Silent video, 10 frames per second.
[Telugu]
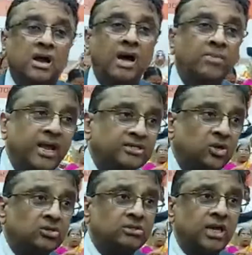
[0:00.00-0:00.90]

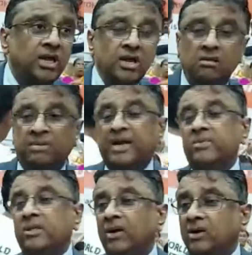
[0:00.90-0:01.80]
కాంప్లికేషన్లు వస్తాయి బెడ్
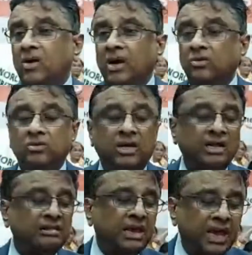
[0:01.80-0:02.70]
మీద
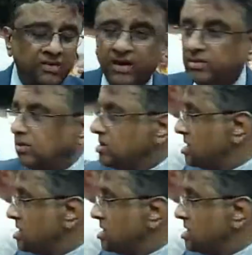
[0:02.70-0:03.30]
పడుకోవాలనుకుంటారు అది ఏమి లేదు